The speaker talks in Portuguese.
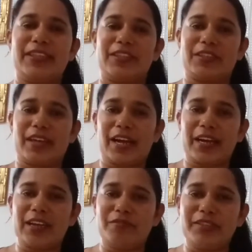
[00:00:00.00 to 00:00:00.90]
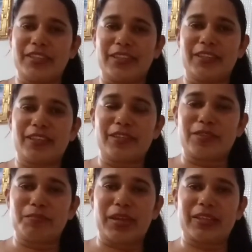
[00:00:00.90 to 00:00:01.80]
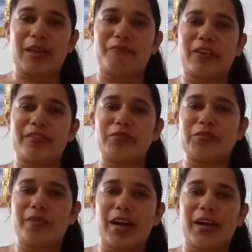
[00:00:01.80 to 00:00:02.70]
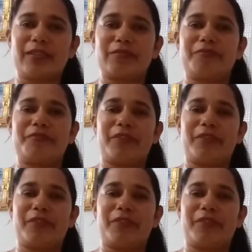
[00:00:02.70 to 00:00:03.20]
Se chegar aquela visita de surpresa de fazer um churrasco,